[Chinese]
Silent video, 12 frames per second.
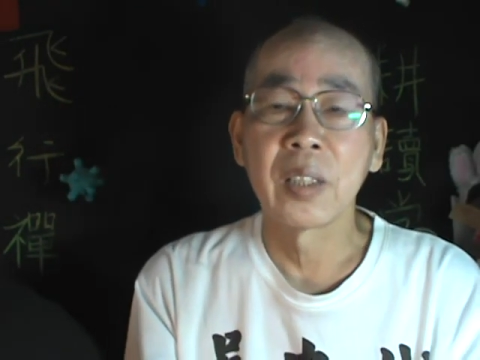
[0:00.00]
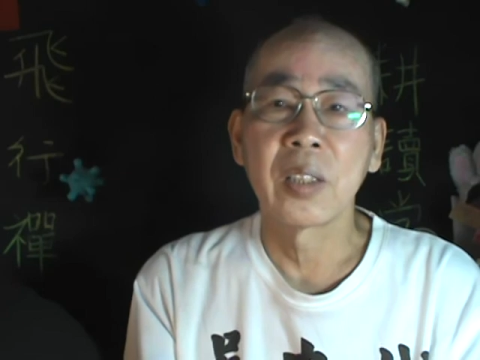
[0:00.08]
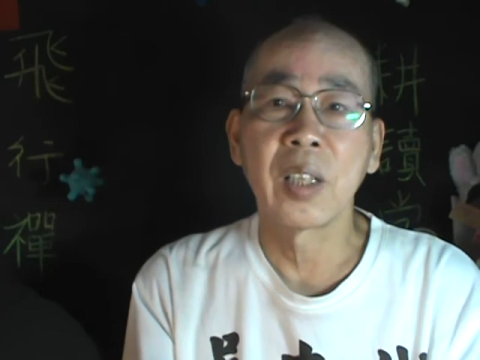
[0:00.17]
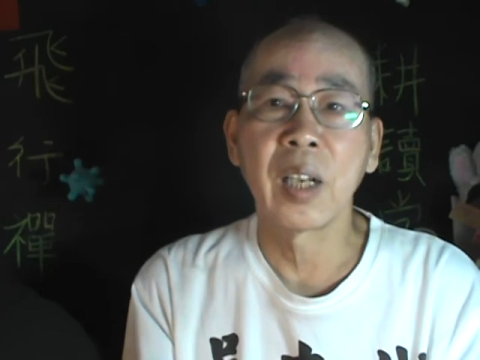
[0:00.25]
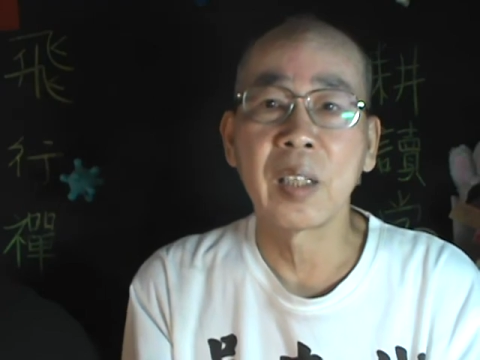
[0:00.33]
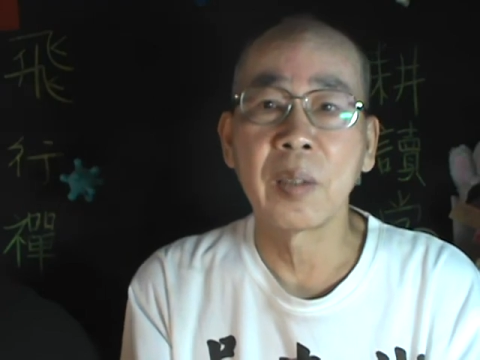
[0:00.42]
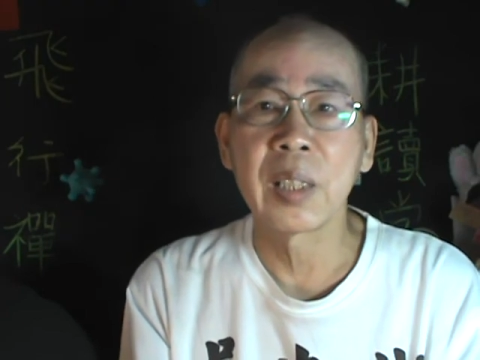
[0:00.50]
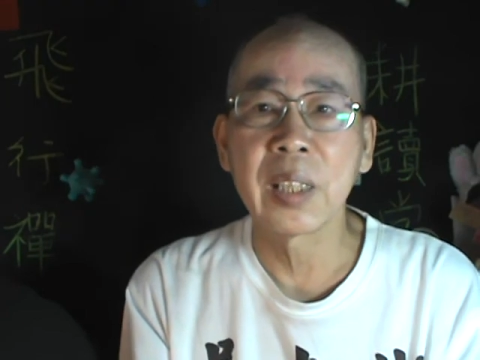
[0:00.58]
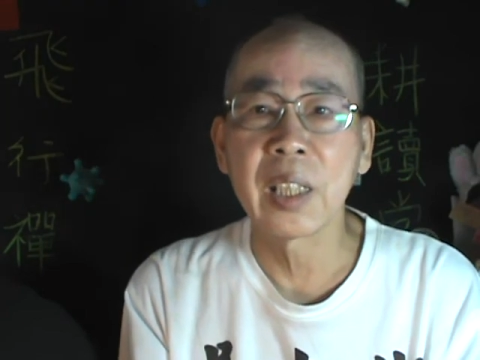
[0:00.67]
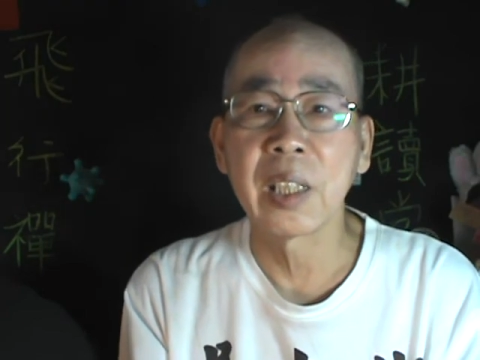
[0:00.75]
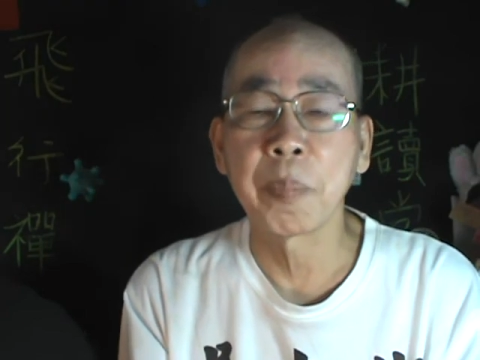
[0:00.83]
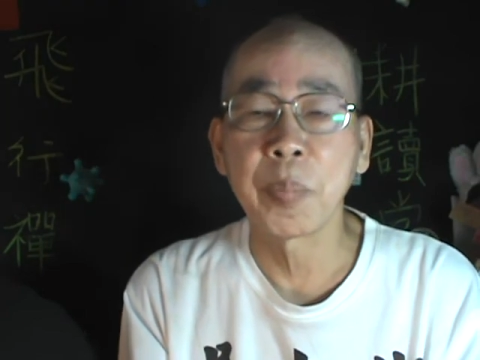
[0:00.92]
啊，人
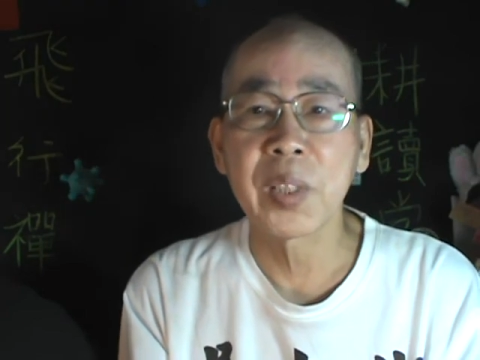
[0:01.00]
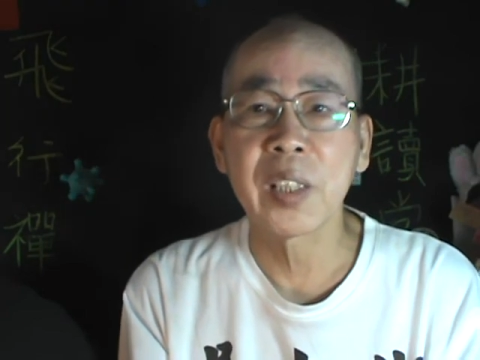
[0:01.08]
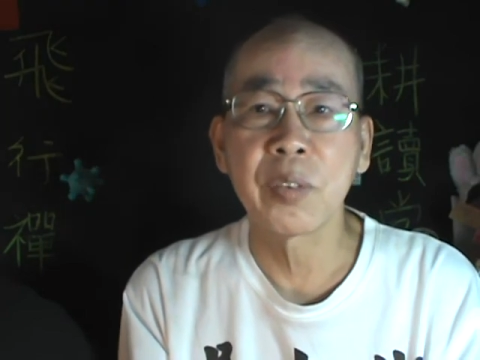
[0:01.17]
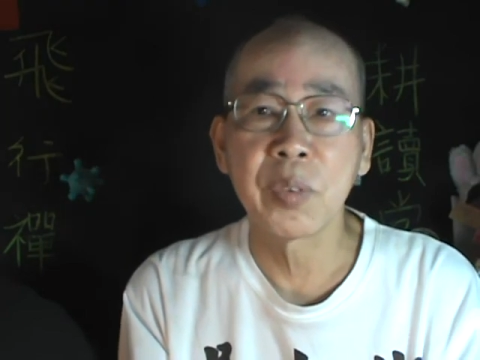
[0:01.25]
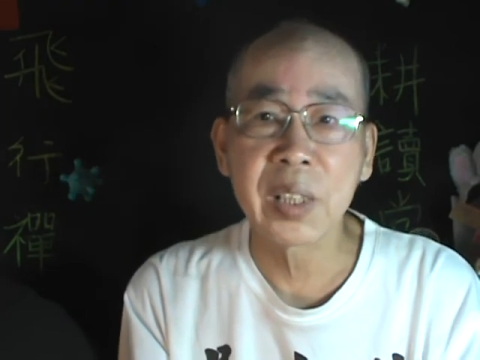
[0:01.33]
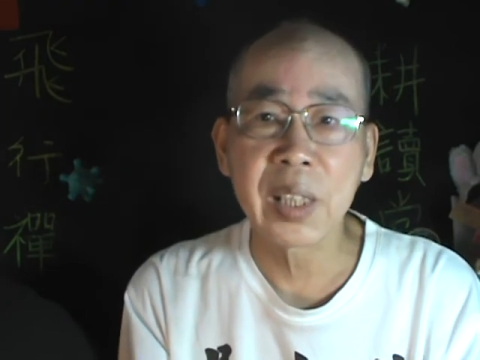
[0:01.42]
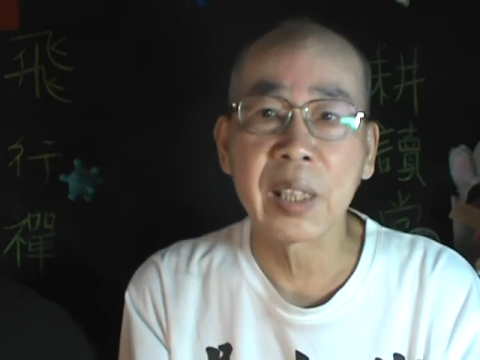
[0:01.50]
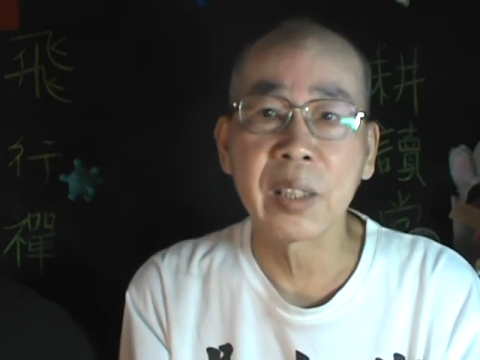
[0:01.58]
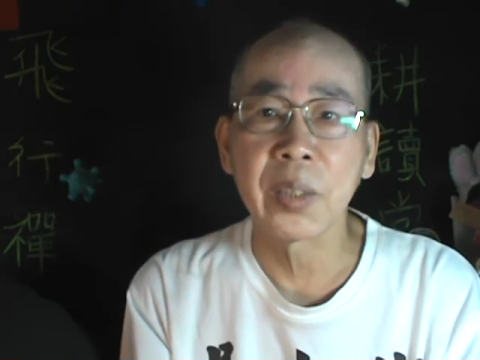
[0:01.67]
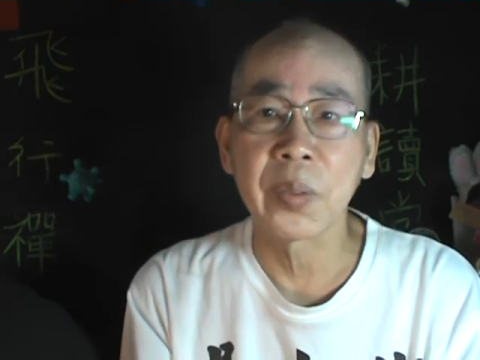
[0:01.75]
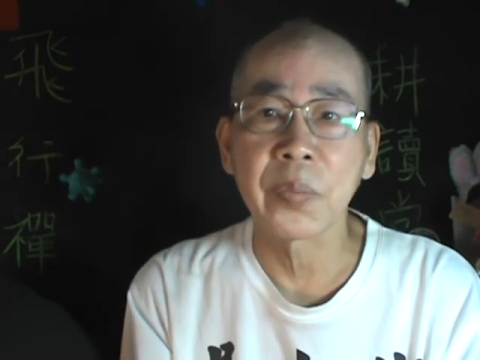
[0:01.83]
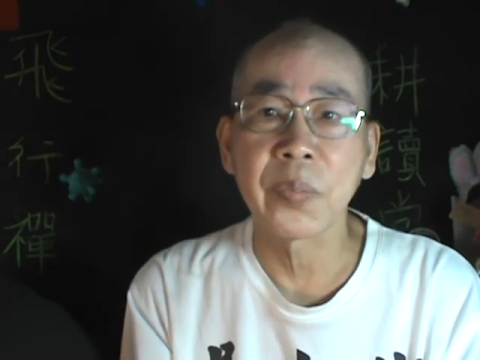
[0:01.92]
家也不适于战
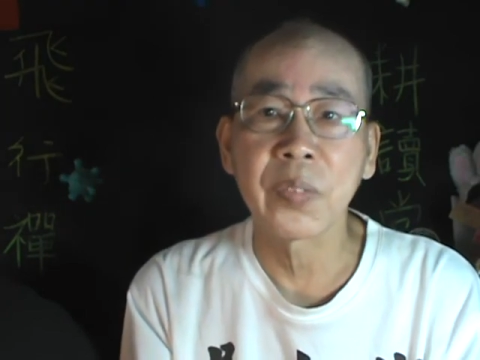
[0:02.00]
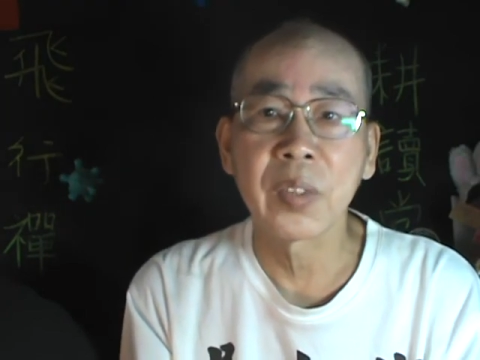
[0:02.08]
斗，